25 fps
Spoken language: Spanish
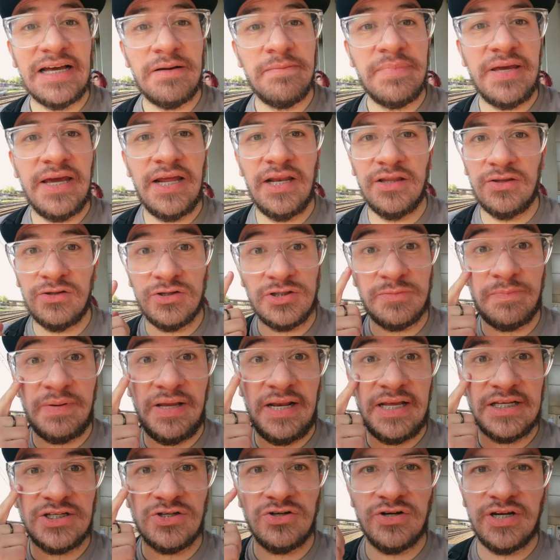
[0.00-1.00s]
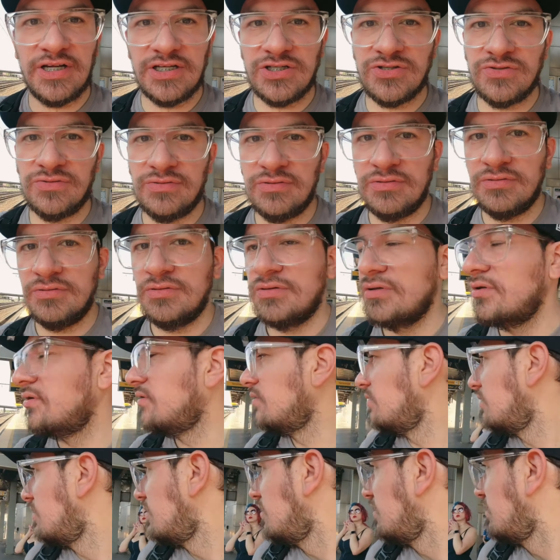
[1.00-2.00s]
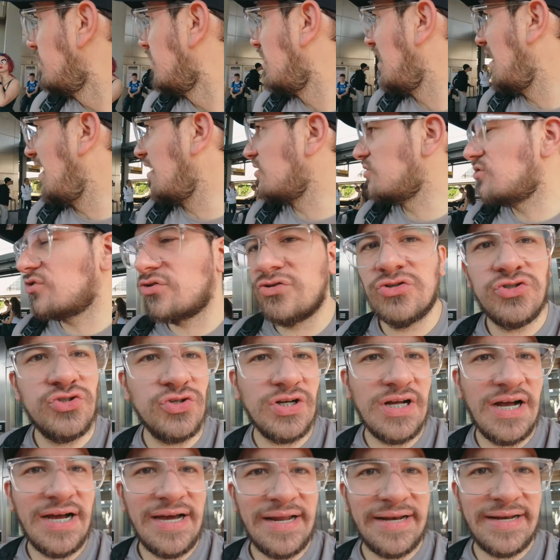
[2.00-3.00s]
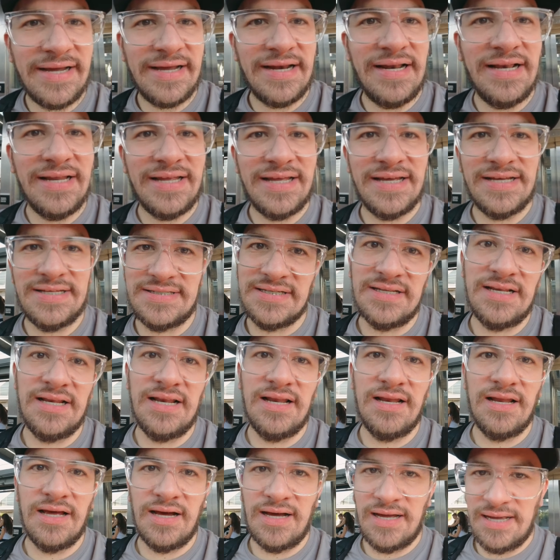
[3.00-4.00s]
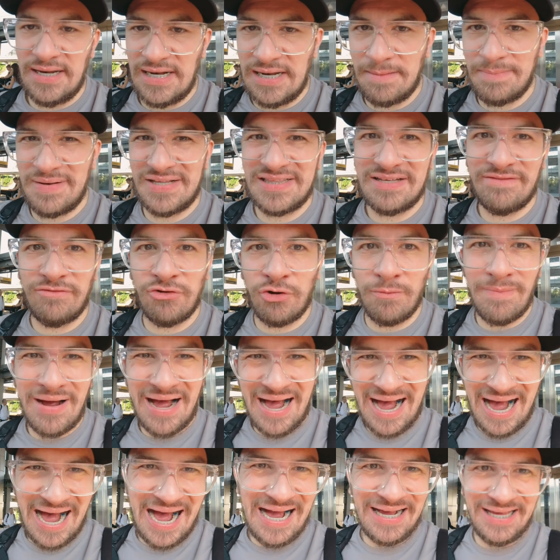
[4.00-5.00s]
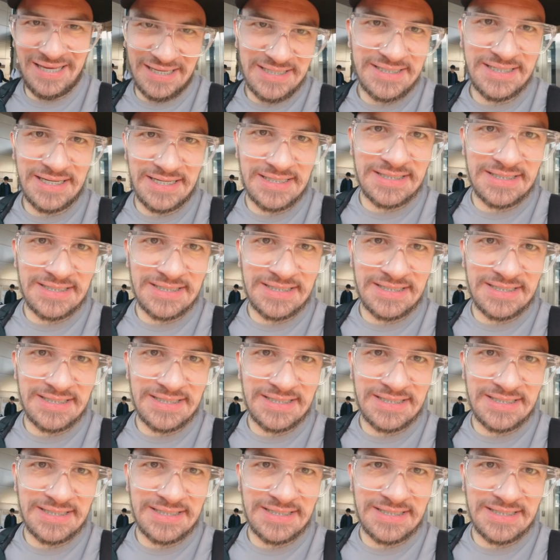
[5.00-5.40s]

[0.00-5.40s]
también, entonces pilas con eso. A nosotros nos toca agarrar el que es en la, plataforma A, que es